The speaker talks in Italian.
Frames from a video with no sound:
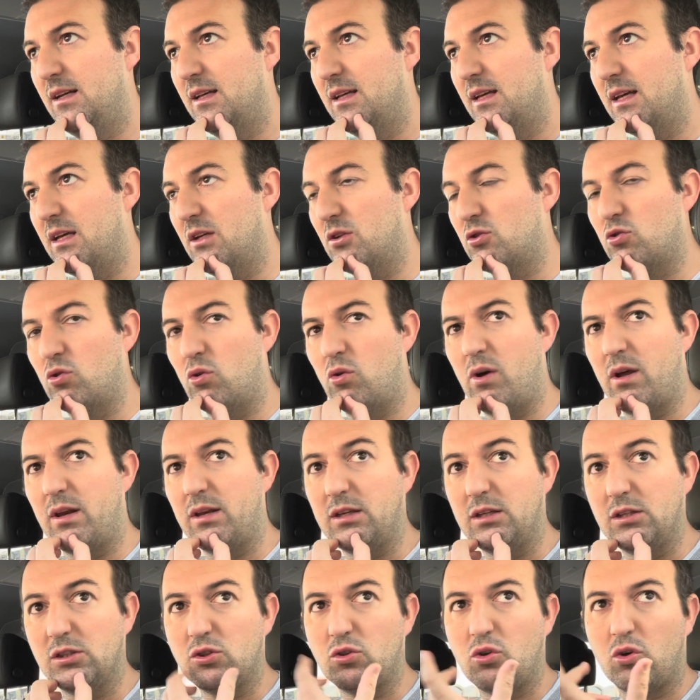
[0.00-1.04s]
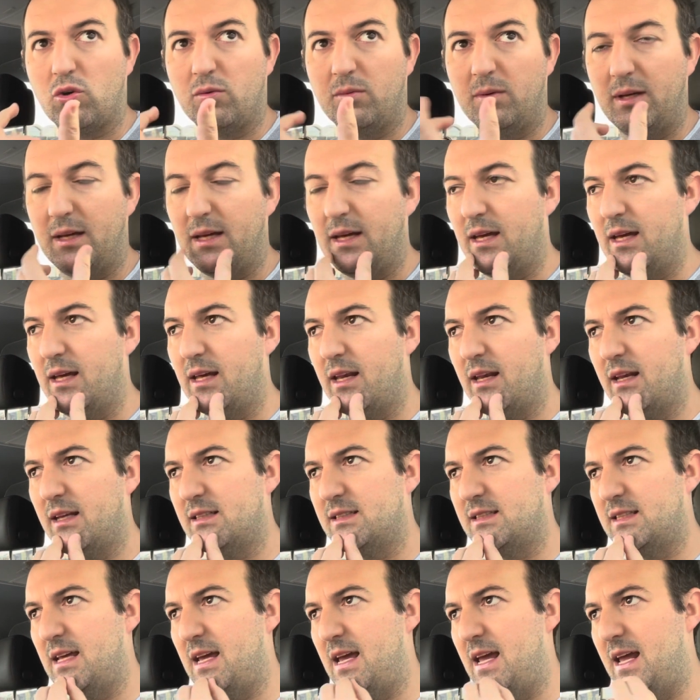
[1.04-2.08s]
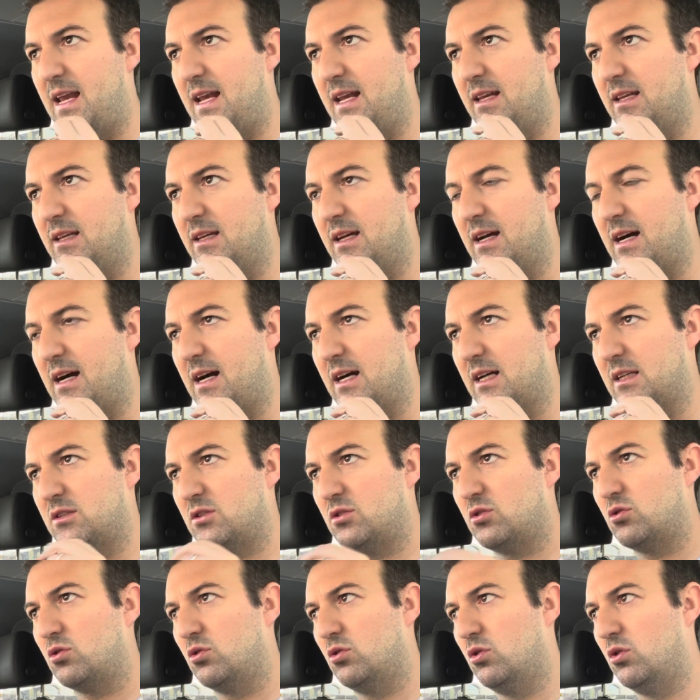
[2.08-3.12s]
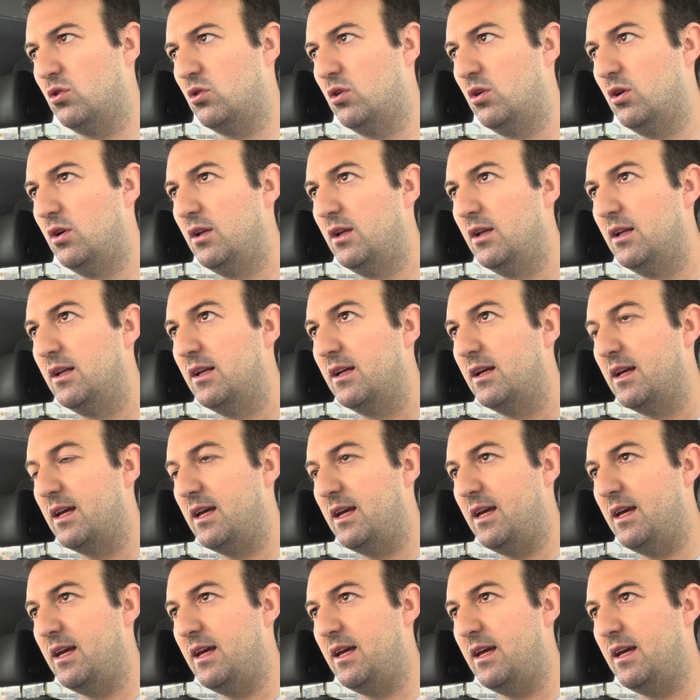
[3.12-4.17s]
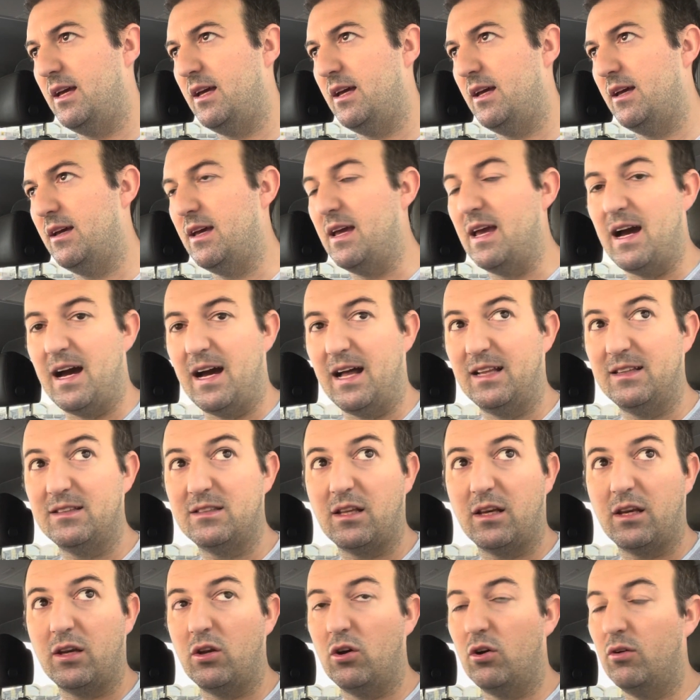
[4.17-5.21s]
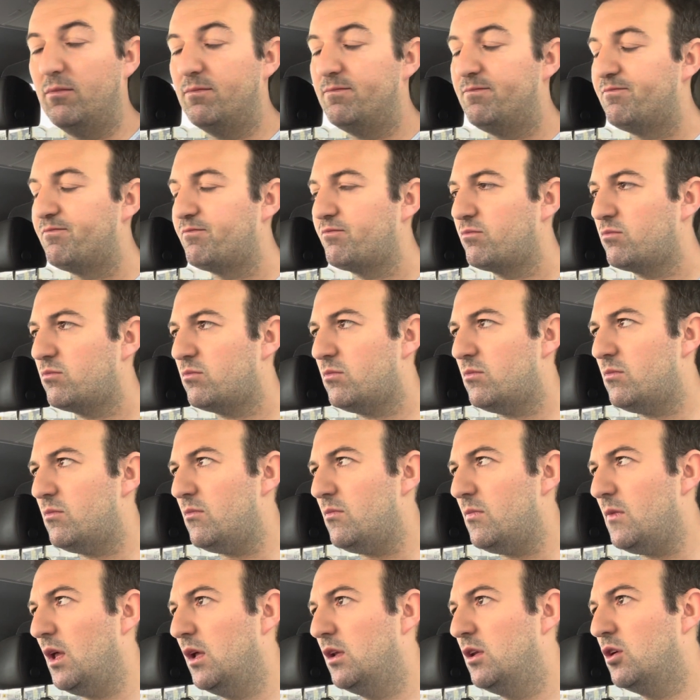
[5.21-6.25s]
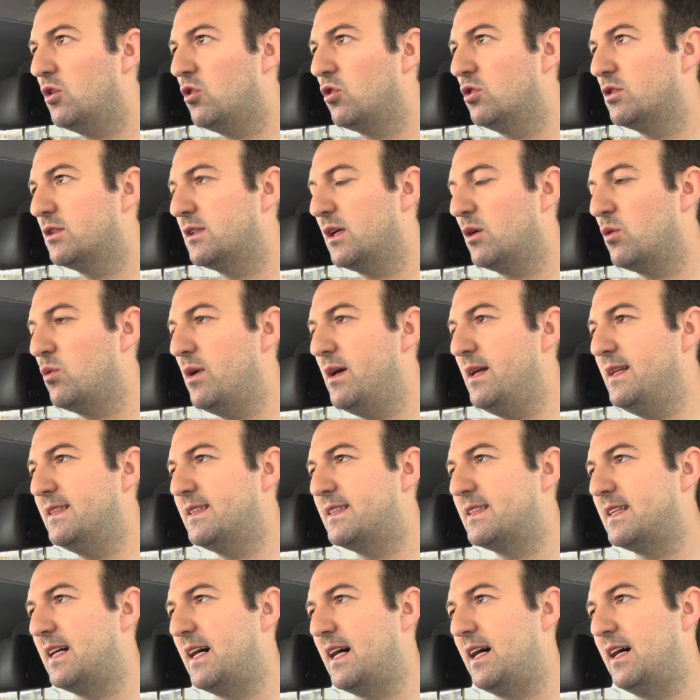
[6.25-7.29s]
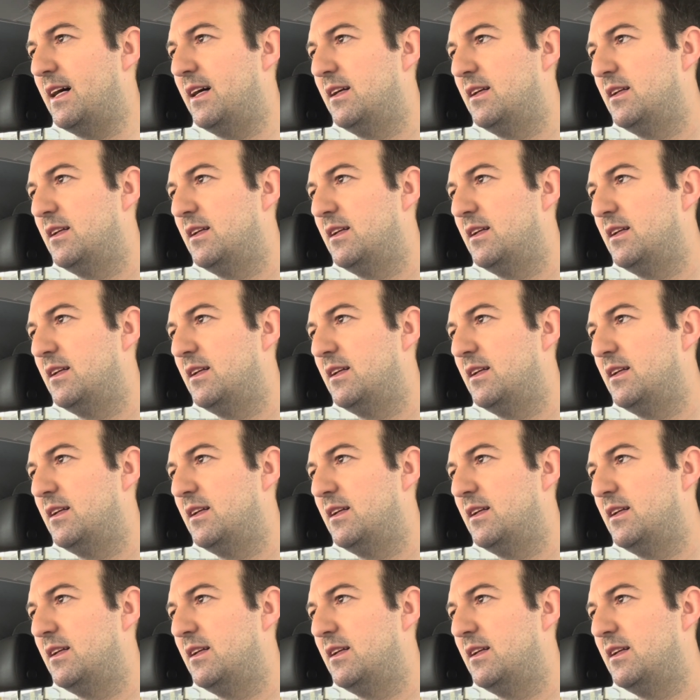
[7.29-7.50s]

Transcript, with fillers: e sono a rischio come Restelli, Asso e, e altri no? di conseguenza